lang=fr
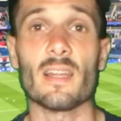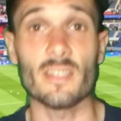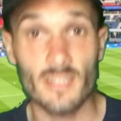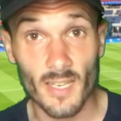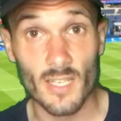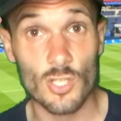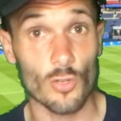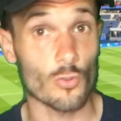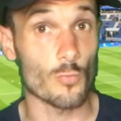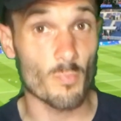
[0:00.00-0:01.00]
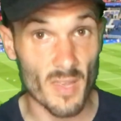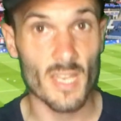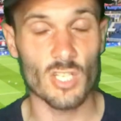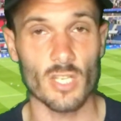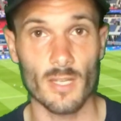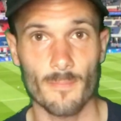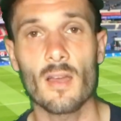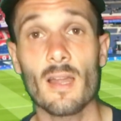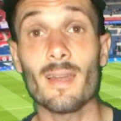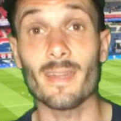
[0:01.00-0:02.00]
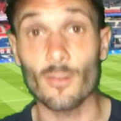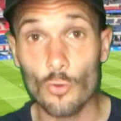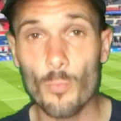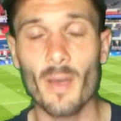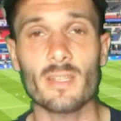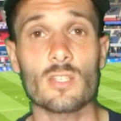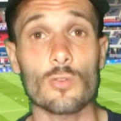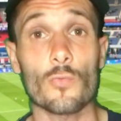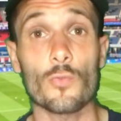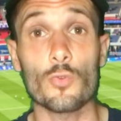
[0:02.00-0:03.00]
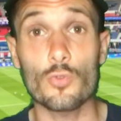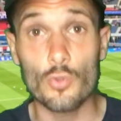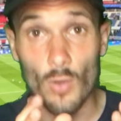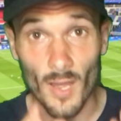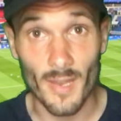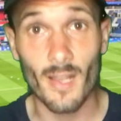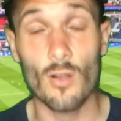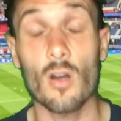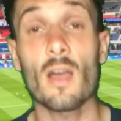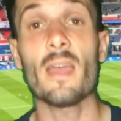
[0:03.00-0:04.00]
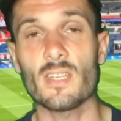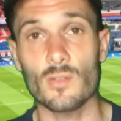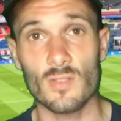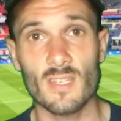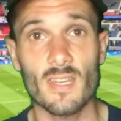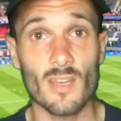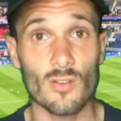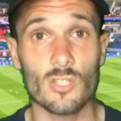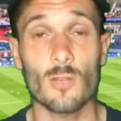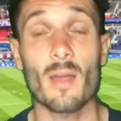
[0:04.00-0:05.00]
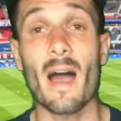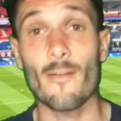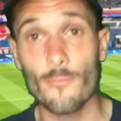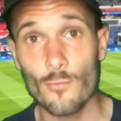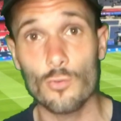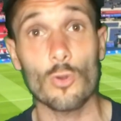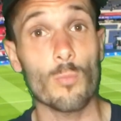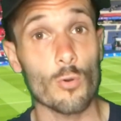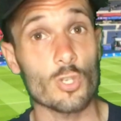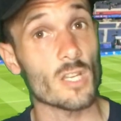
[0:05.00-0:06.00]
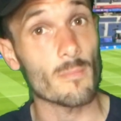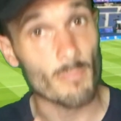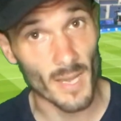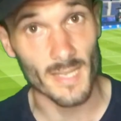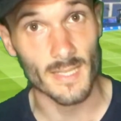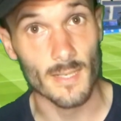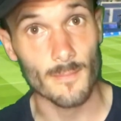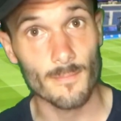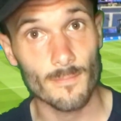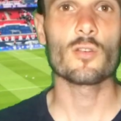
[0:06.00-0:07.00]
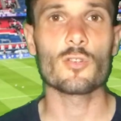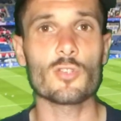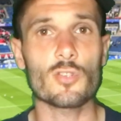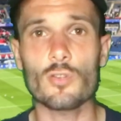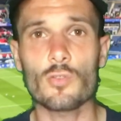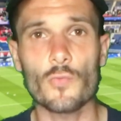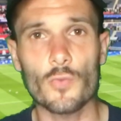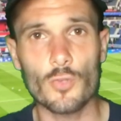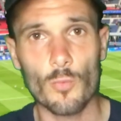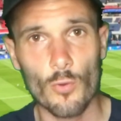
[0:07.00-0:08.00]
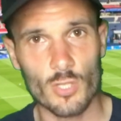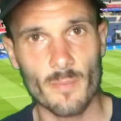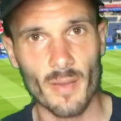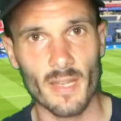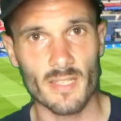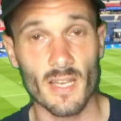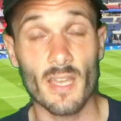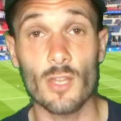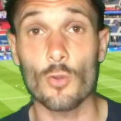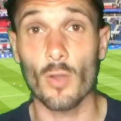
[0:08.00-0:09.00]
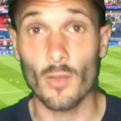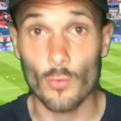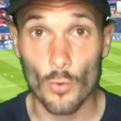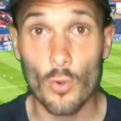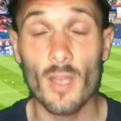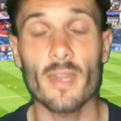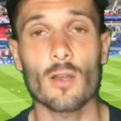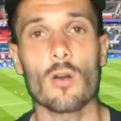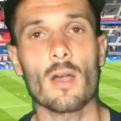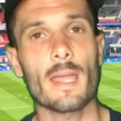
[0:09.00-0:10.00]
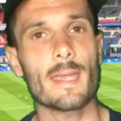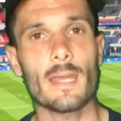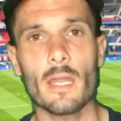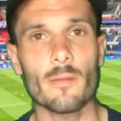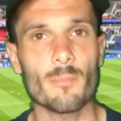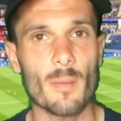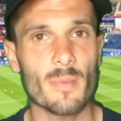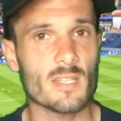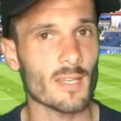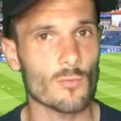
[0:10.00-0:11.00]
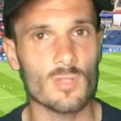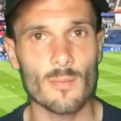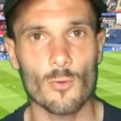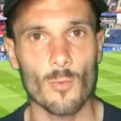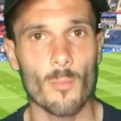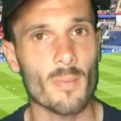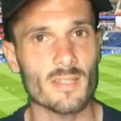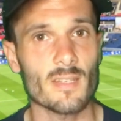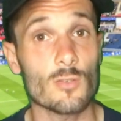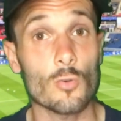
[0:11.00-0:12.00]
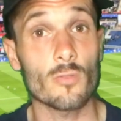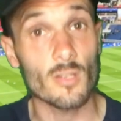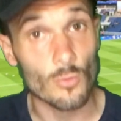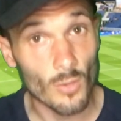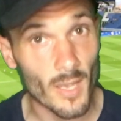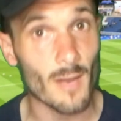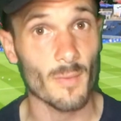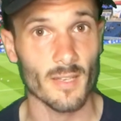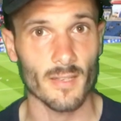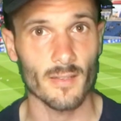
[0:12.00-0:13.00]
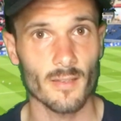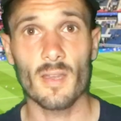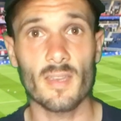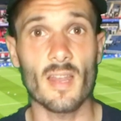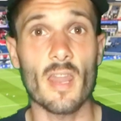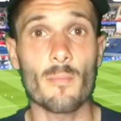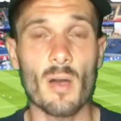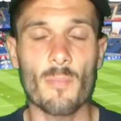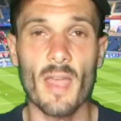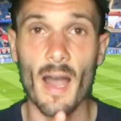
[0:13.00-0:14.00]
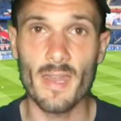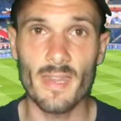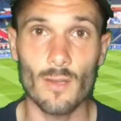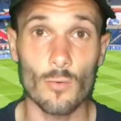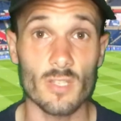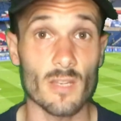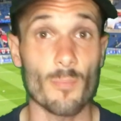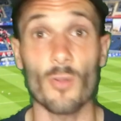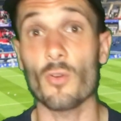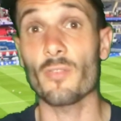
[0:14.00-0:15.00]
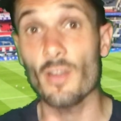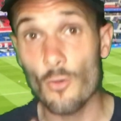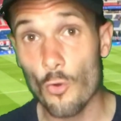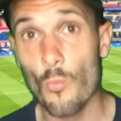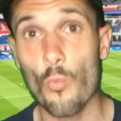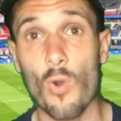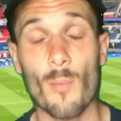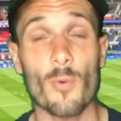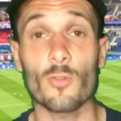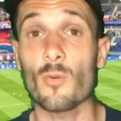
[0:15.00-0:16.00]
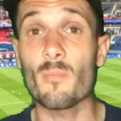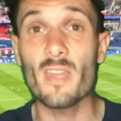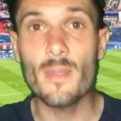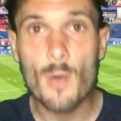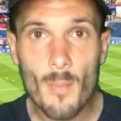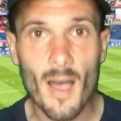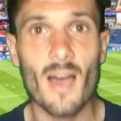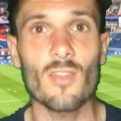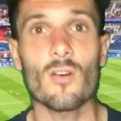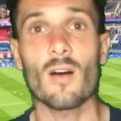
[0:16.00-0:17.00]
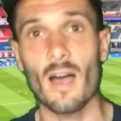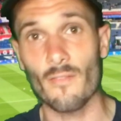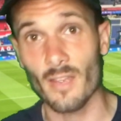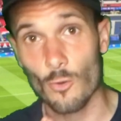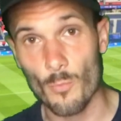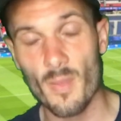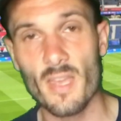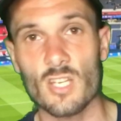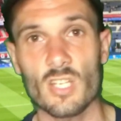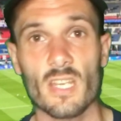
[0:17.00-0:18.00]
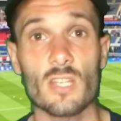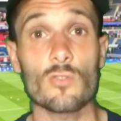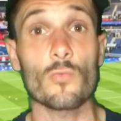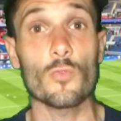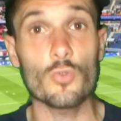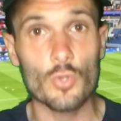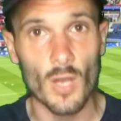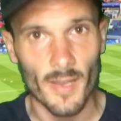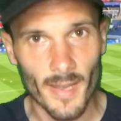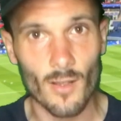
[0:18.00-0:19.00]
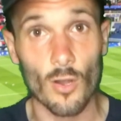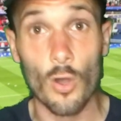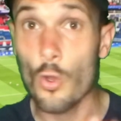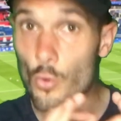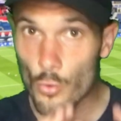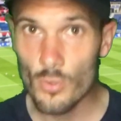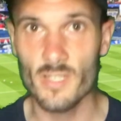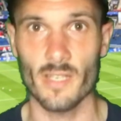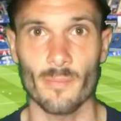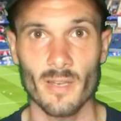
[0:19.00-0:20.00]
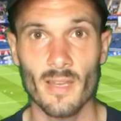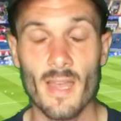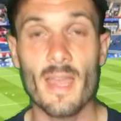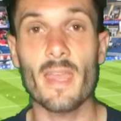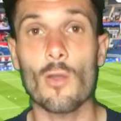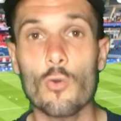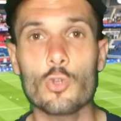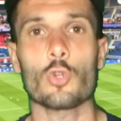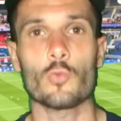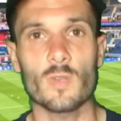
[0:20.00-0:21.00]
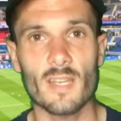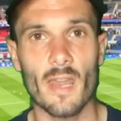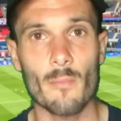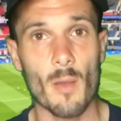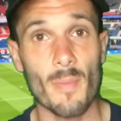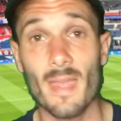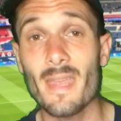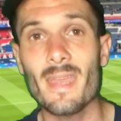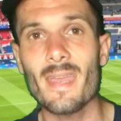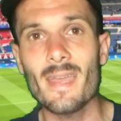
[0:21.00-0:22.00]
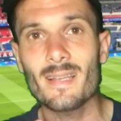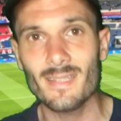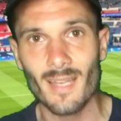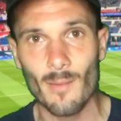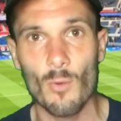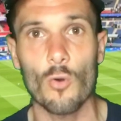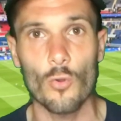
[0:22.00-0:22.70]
les dirigeants du PSG. Les deux parties sont venues sur un accord et ils ont signé ensemble un futur projet parisien. Sans ce futur projet parisien, il n'y aurait eu aucun accord et Kylian Mbappé serait tout simplement passé du côté du Real Madrid. Kylian Mbappé a négocié pendant des longs mois, pendant minimum un an avec le PSG, ils sont venus sur un accord ultime et aujourd'hui Kylian Mbappé est extrêmement